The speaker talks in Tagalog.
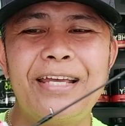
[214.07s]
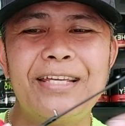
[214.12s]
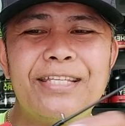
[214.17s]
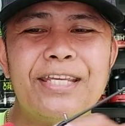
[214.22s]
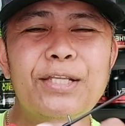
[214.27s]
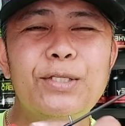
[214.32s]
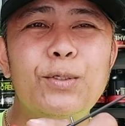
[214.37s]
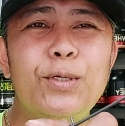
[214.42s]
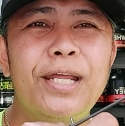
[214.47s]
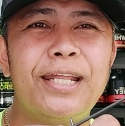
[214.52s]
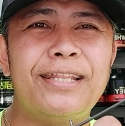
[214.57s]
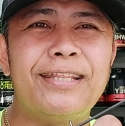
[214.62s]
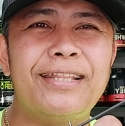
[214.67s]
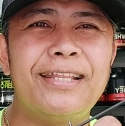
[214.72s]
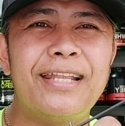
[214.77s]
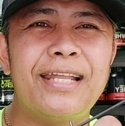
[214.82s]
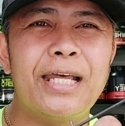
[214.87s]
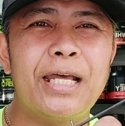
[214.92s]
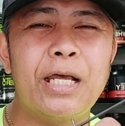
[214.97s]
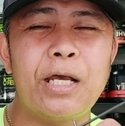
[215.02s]
Sinulid.
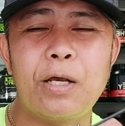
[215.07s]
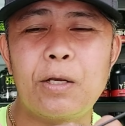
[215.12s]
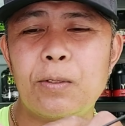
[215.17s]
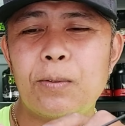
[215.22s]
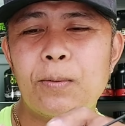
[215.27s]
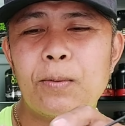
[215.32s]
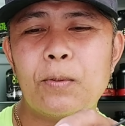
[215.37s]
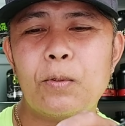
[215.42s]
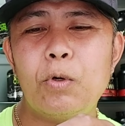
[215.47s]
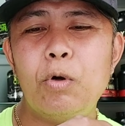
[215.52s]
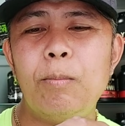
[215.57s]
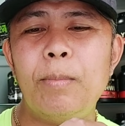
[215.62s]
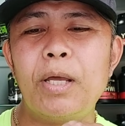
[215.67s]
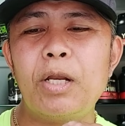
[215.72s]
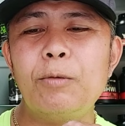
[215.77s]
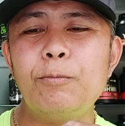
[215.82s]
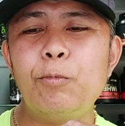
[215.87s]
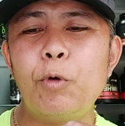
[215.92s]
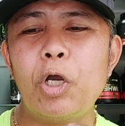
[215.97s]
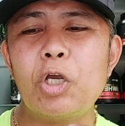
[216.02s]
Kung
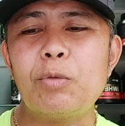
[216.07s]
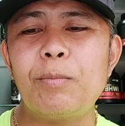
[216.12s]
meron po